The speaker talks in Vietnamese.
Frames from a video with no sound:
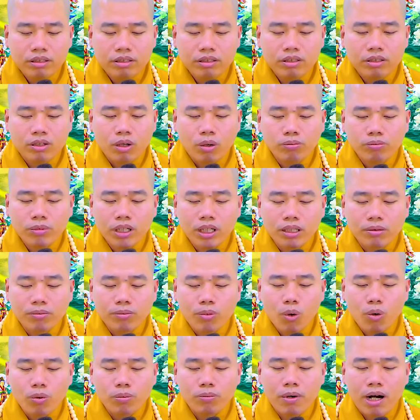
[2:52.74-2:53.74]
cũng đừng
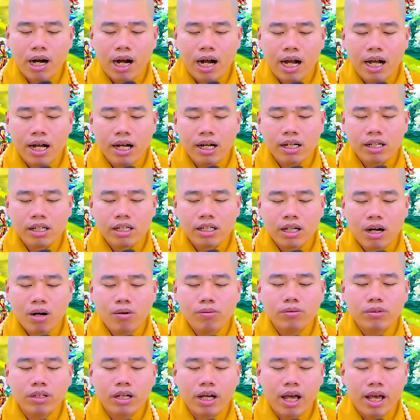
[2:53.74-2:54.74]
buồn bã
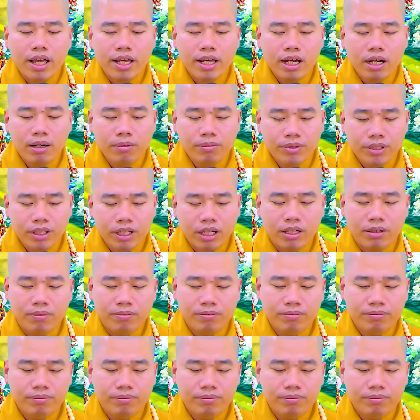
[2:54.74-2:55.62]
khóc kể ôm sòm